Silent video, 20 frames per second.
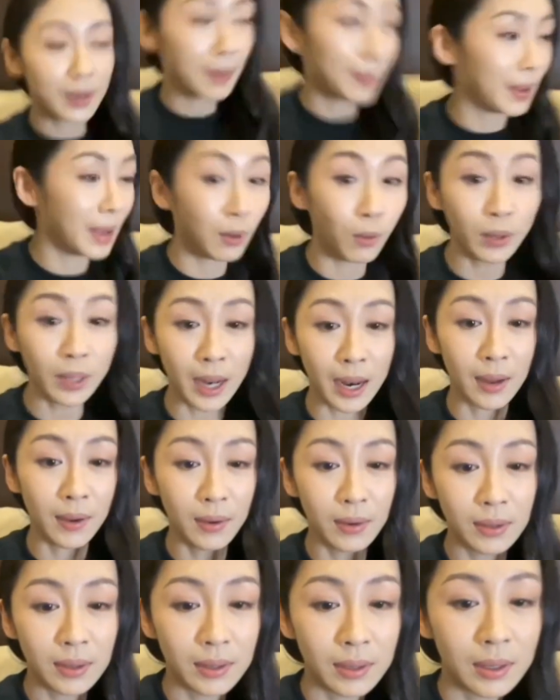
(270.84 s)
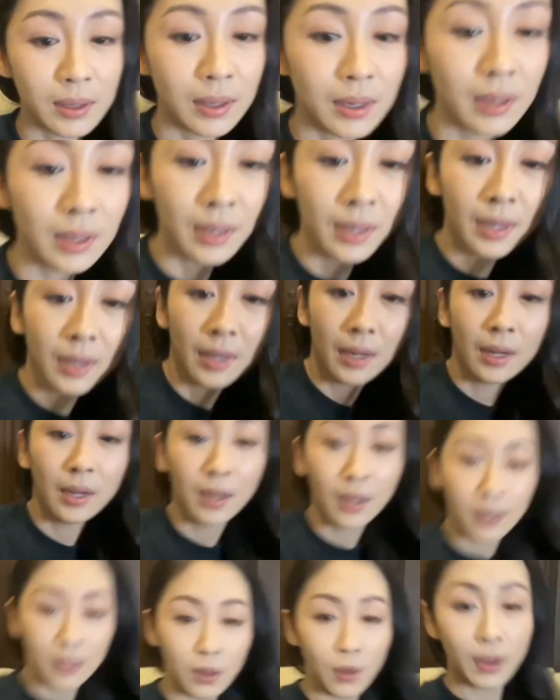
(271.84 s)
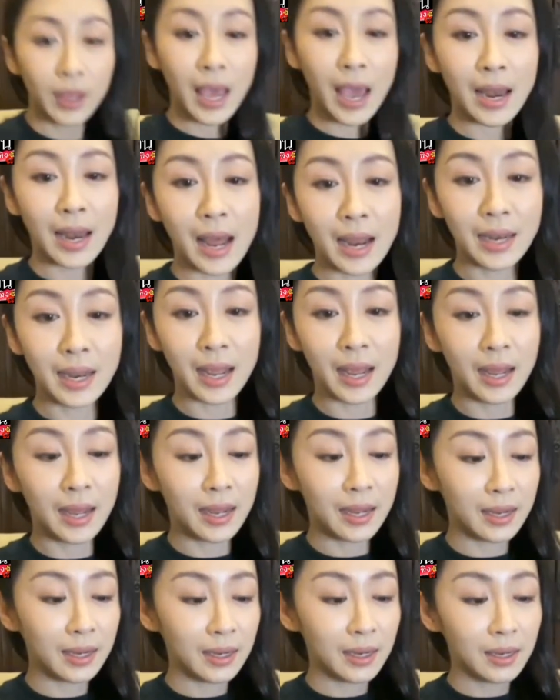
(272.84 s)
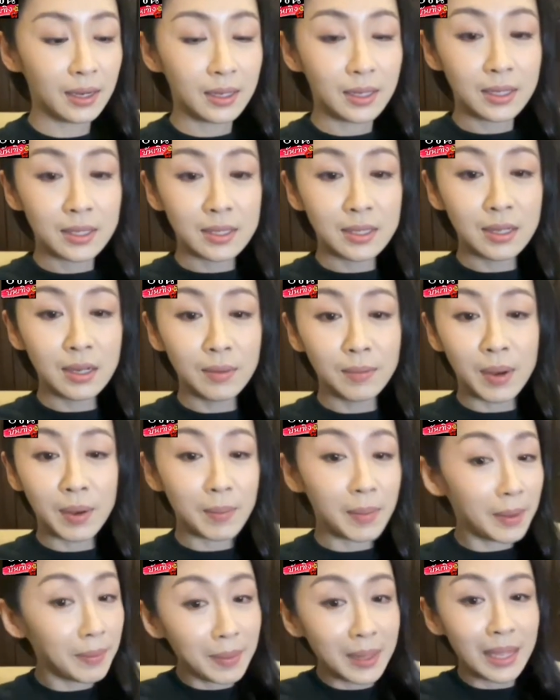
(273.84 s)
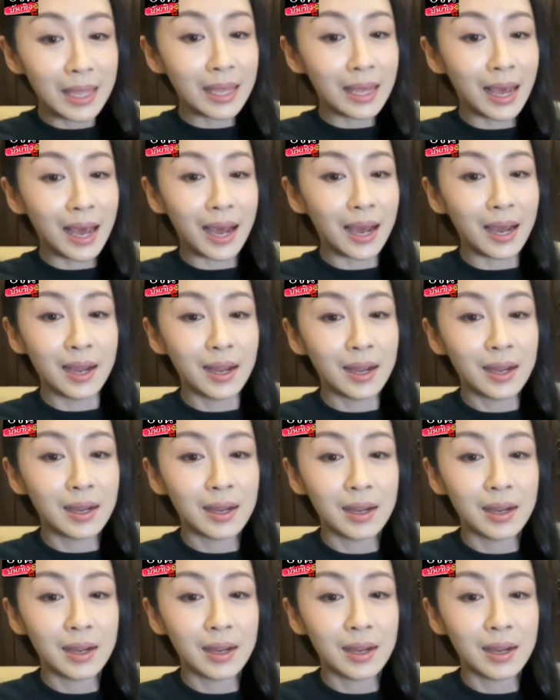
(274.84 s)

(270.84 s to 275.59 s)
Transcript: ทำไงแต่แล้วตรงแขนด้านเนี้ยซึ่งมันไม่มีค่ะ